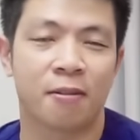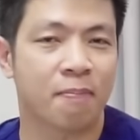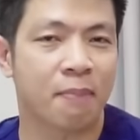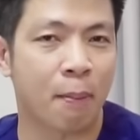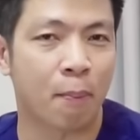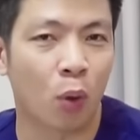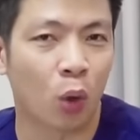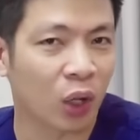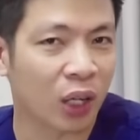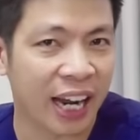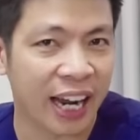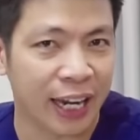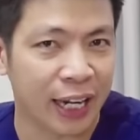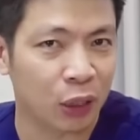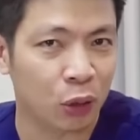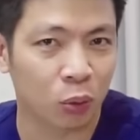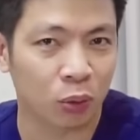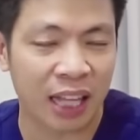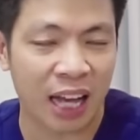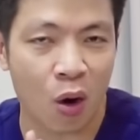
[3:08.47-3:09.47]
mà một
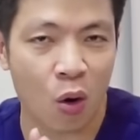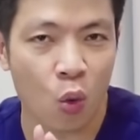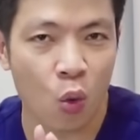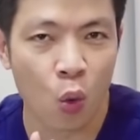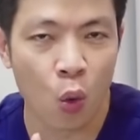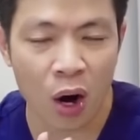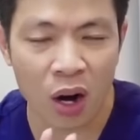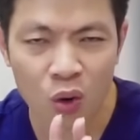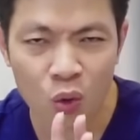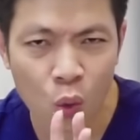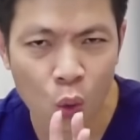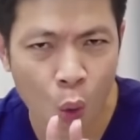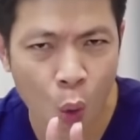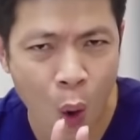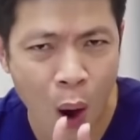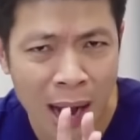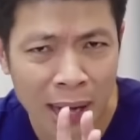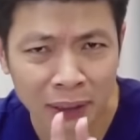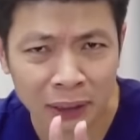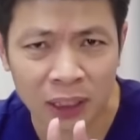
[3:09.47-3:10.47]
ngày chúng ta uống
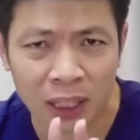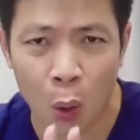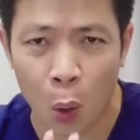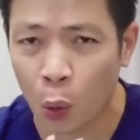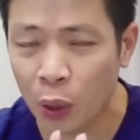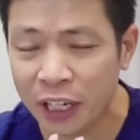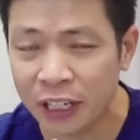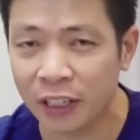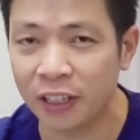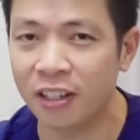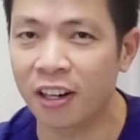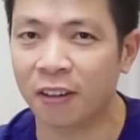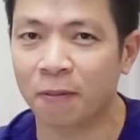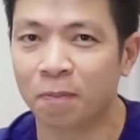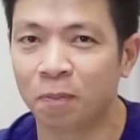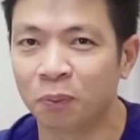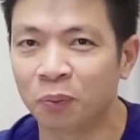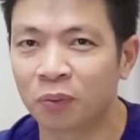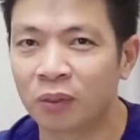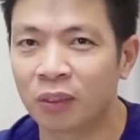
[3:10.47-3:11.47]
quá 6 lít nước